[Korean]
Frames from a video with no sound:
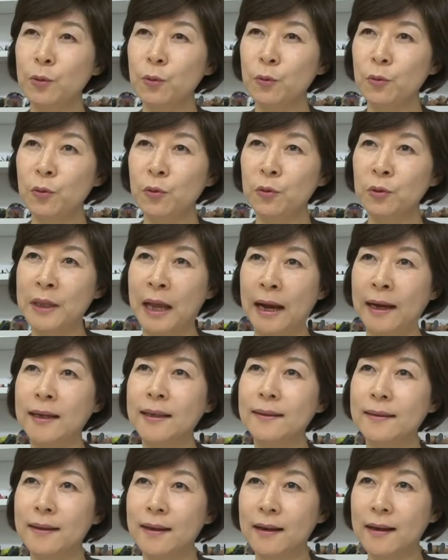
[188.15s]
요
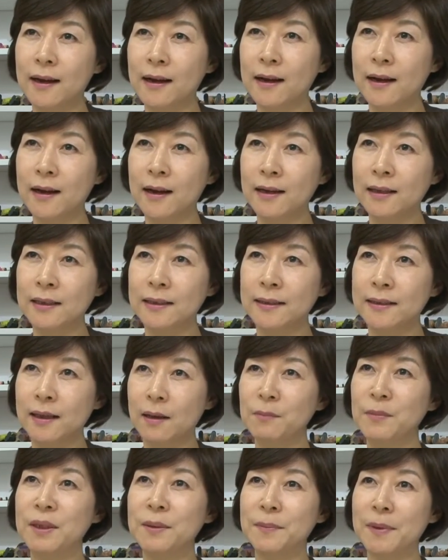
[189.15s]
나이대가 이제
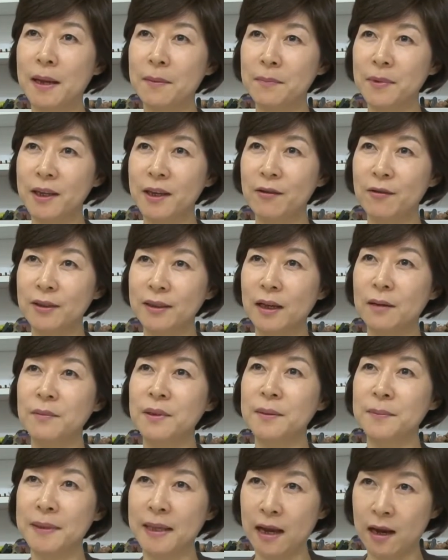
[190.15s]
33개월,
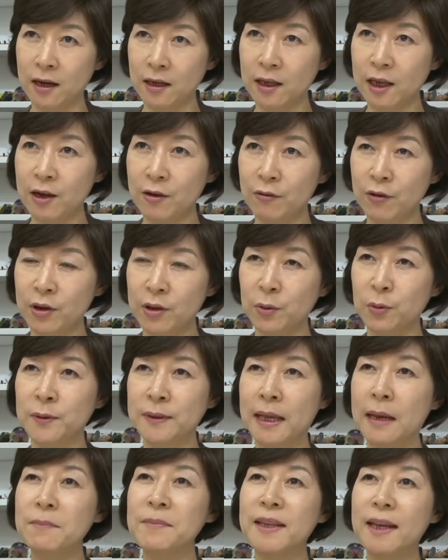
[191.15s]
34개월, 요
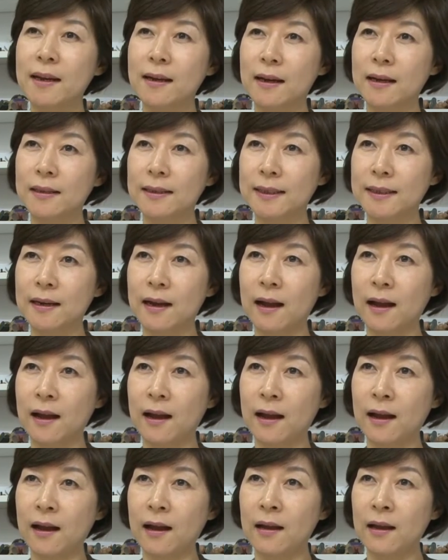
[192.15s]

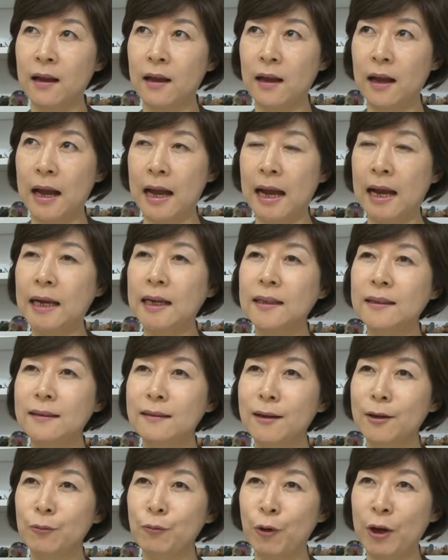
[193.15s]
3세까지가
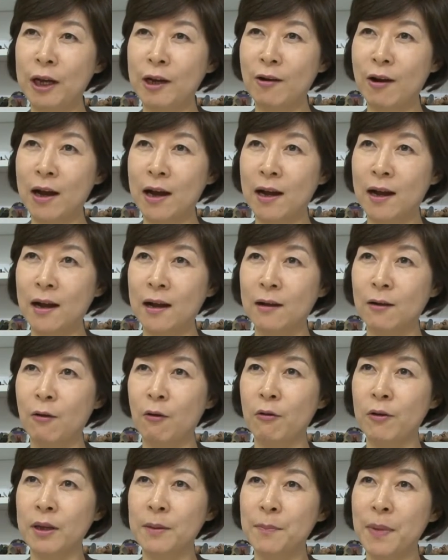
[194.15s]
아이들의 뇌가
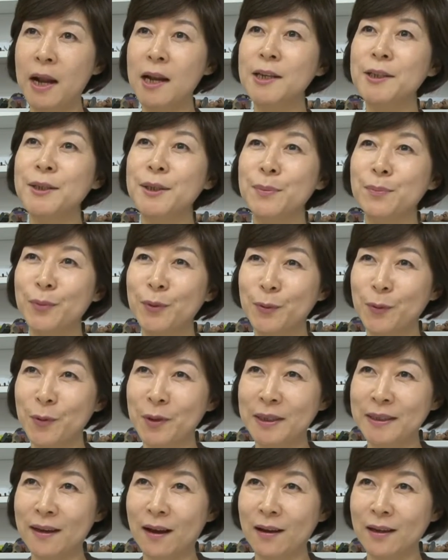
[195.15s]
거의
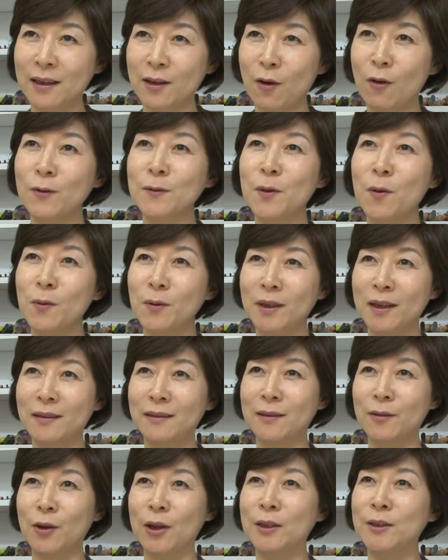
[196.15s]
80% 이상이
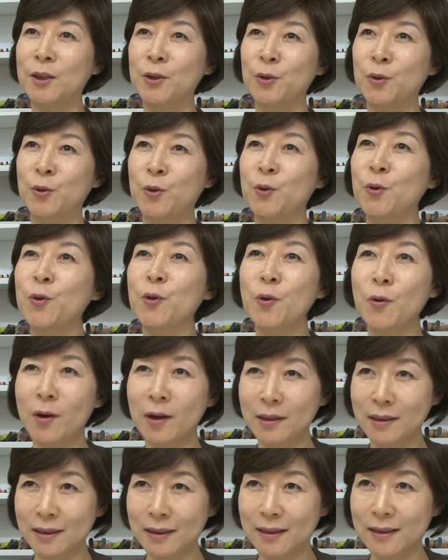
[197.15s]
형성되는 굉장히
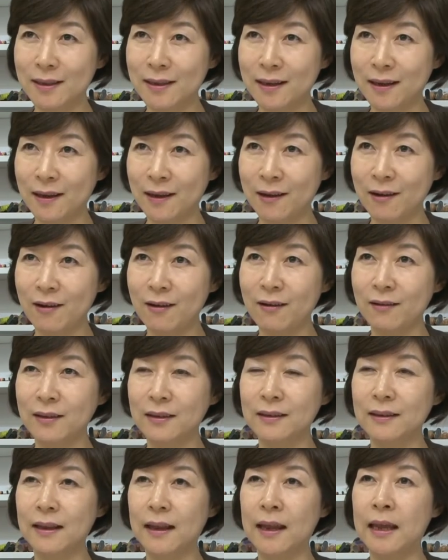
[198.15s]
중요한 시기예요.
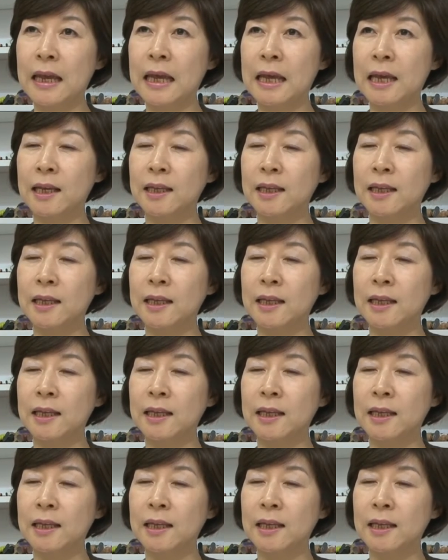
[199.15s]
근데